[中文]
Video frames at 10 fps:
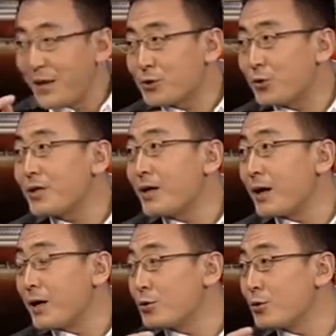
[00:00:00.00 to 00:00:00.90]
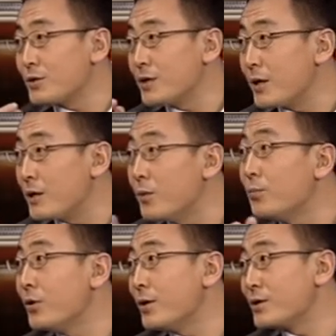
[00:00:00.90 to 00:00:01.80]
他说这个就是在宁
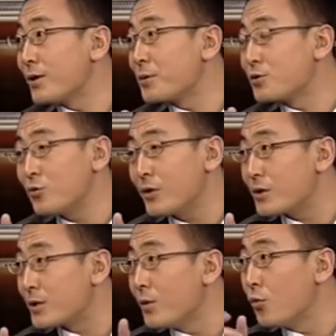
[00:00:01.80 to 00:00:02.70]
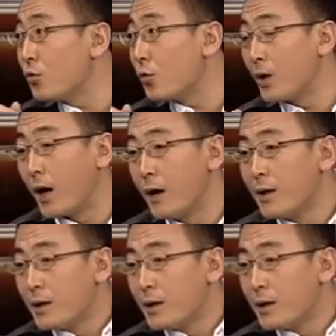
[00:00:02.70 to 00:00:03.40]
波，你知道吗？出了个什么乌龙啊？